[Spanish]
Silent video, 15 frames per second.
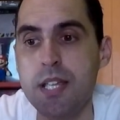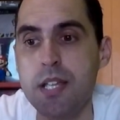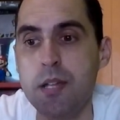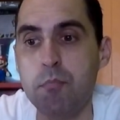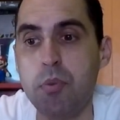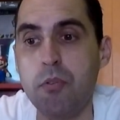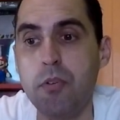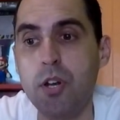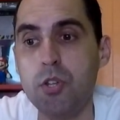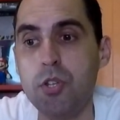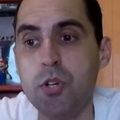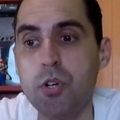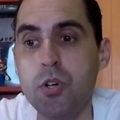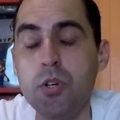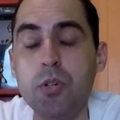Pues bueno,
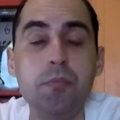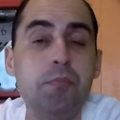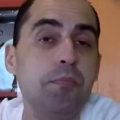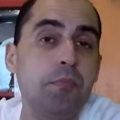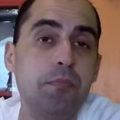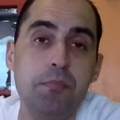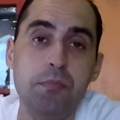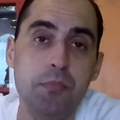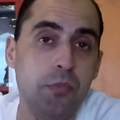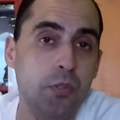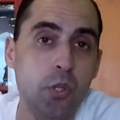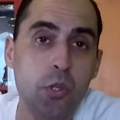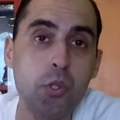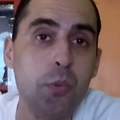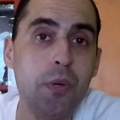yo
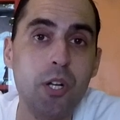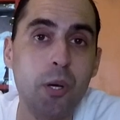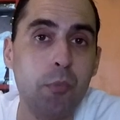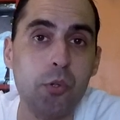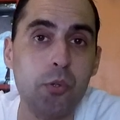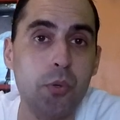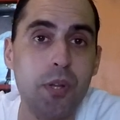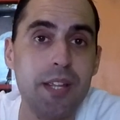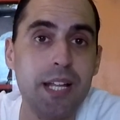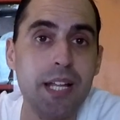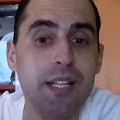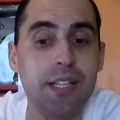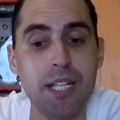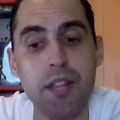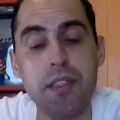no tuve la oportunidad
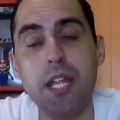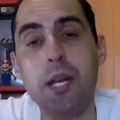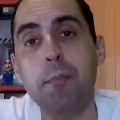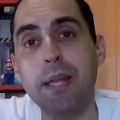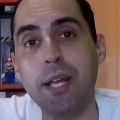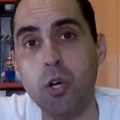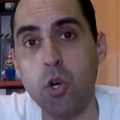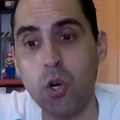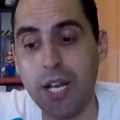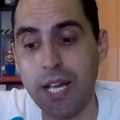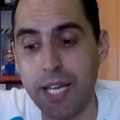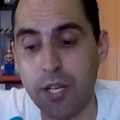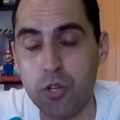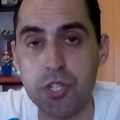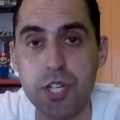de hacerme con la
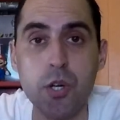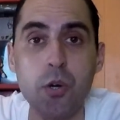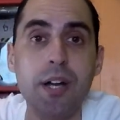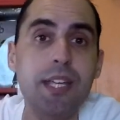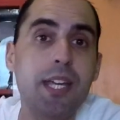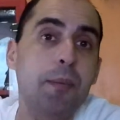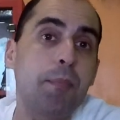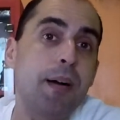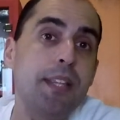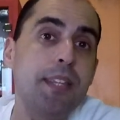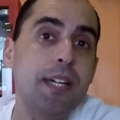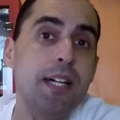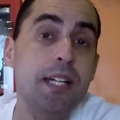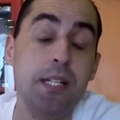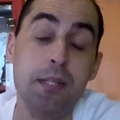que nos llegó aquí a
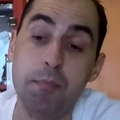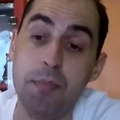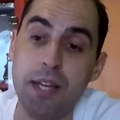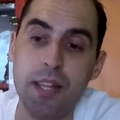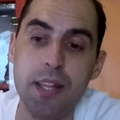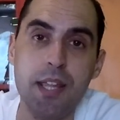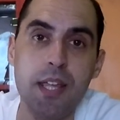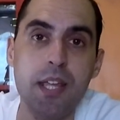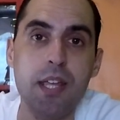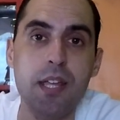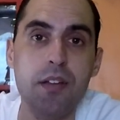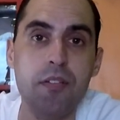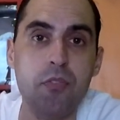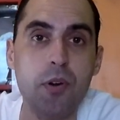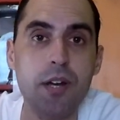España, me
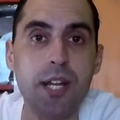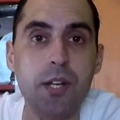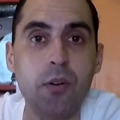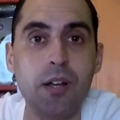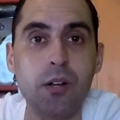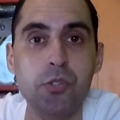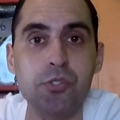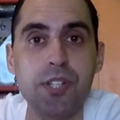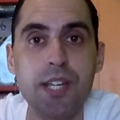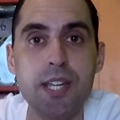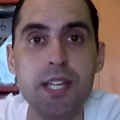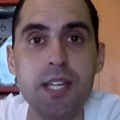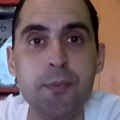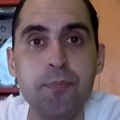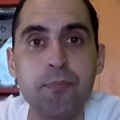quedé fuera y no la
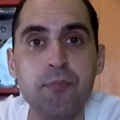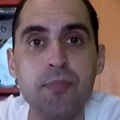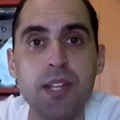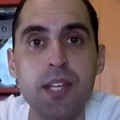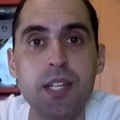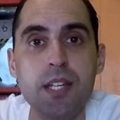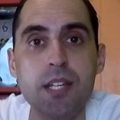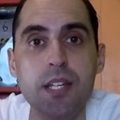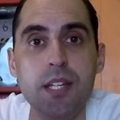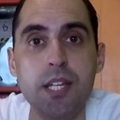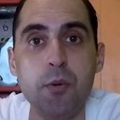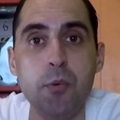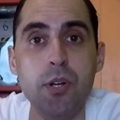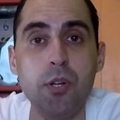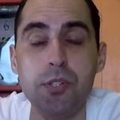conseguí. Y
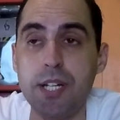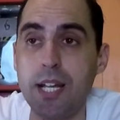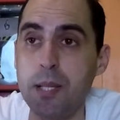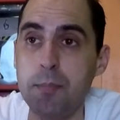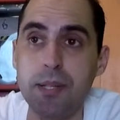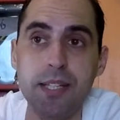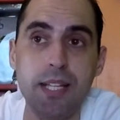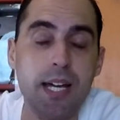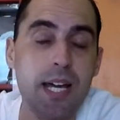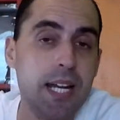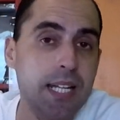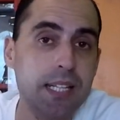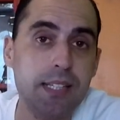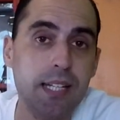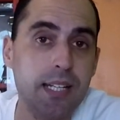bueno, tras investigar en
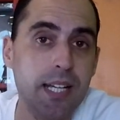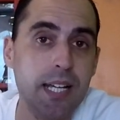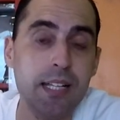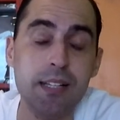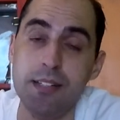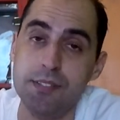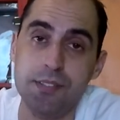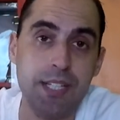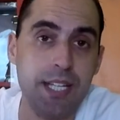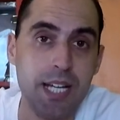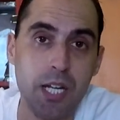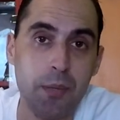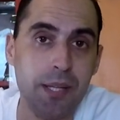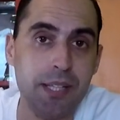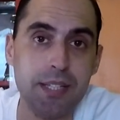internet, sigue a
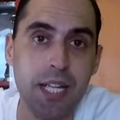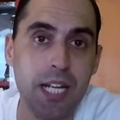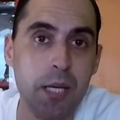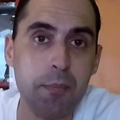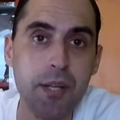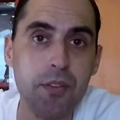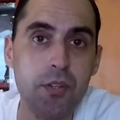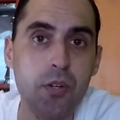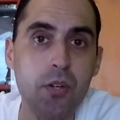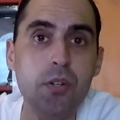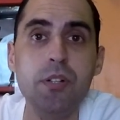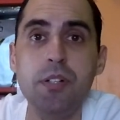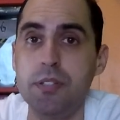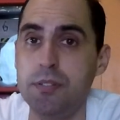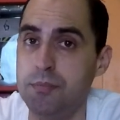la venta en
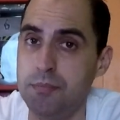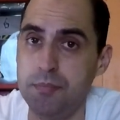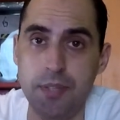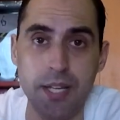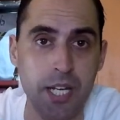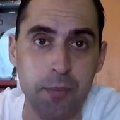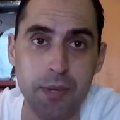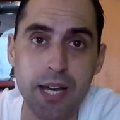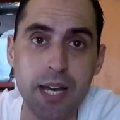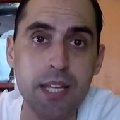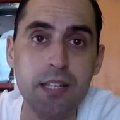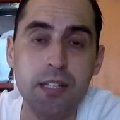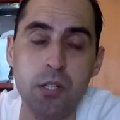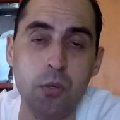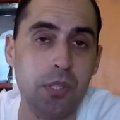Amazon, en
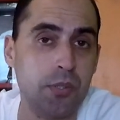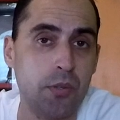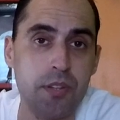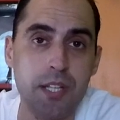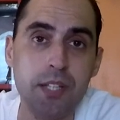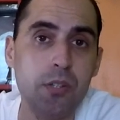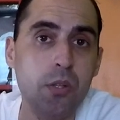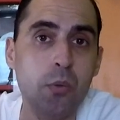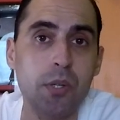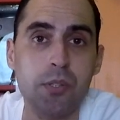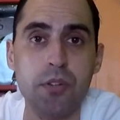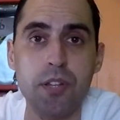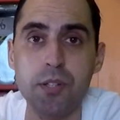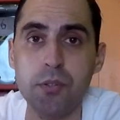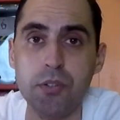eBay, 400,
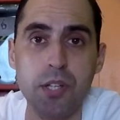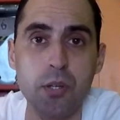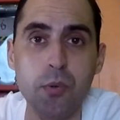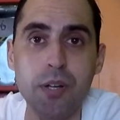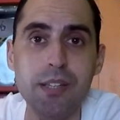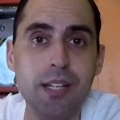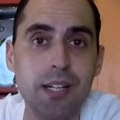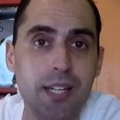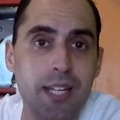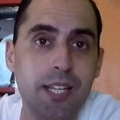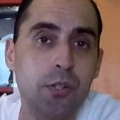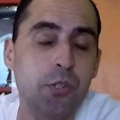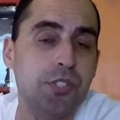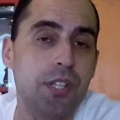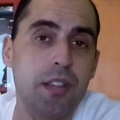450,
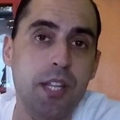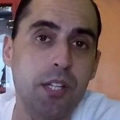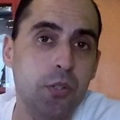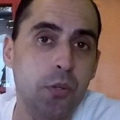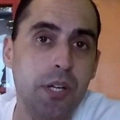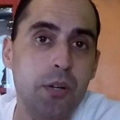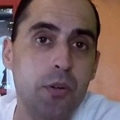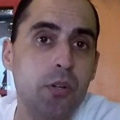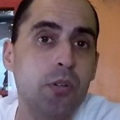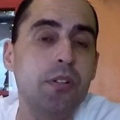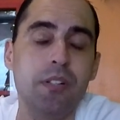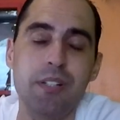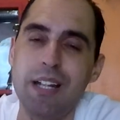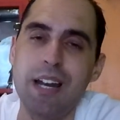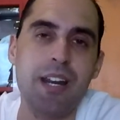500, 600 euros,
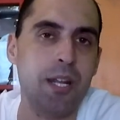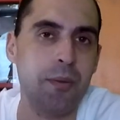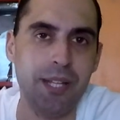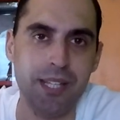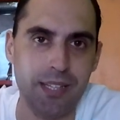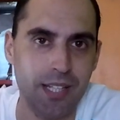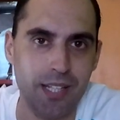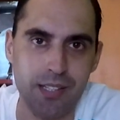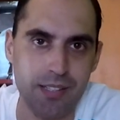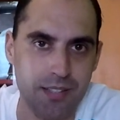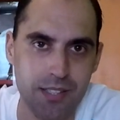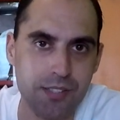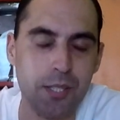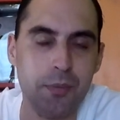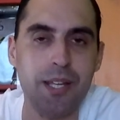reventa,
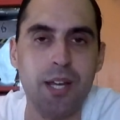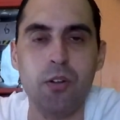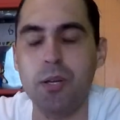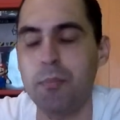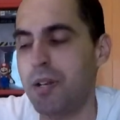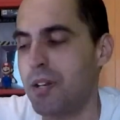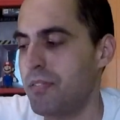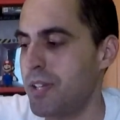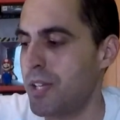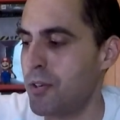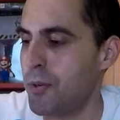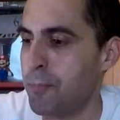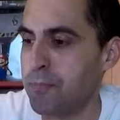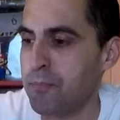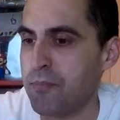ya sabéis a lo que me
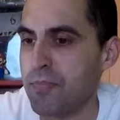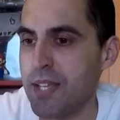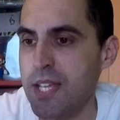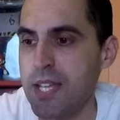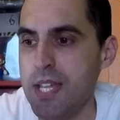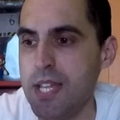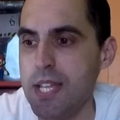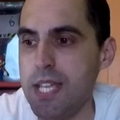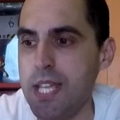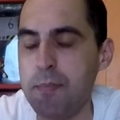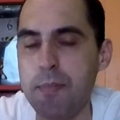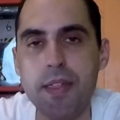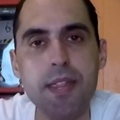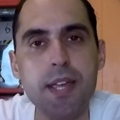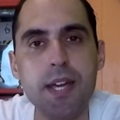refiero y
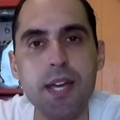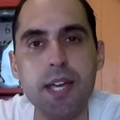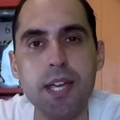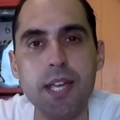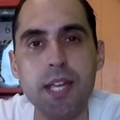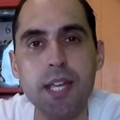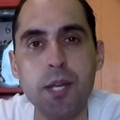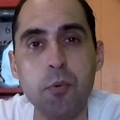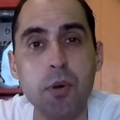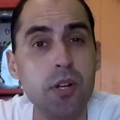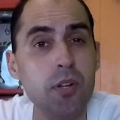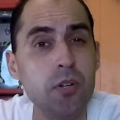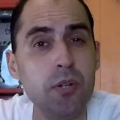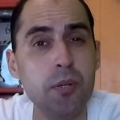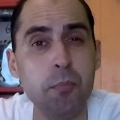me dije,
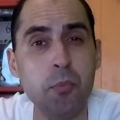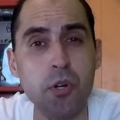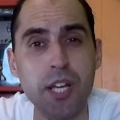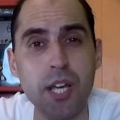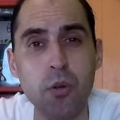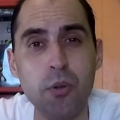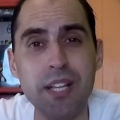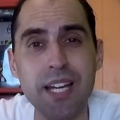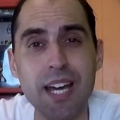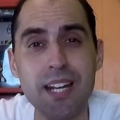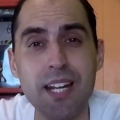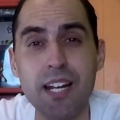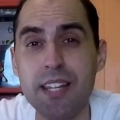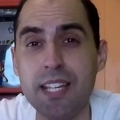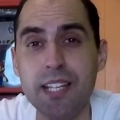bueno, ¿por qué no
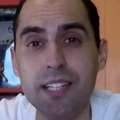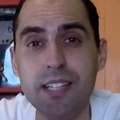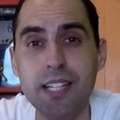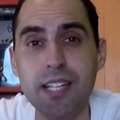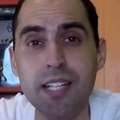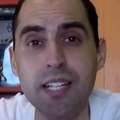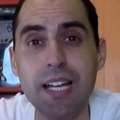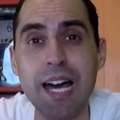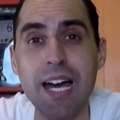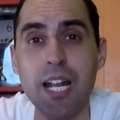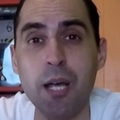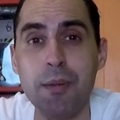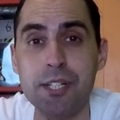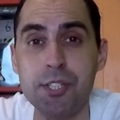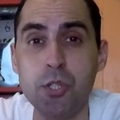hincarle el diente a
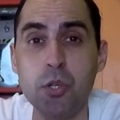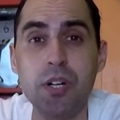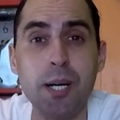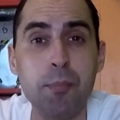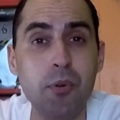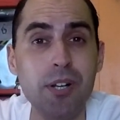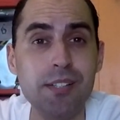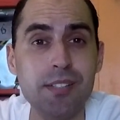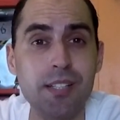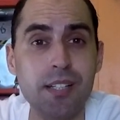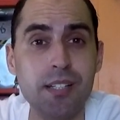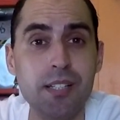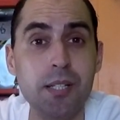la versión japonesa?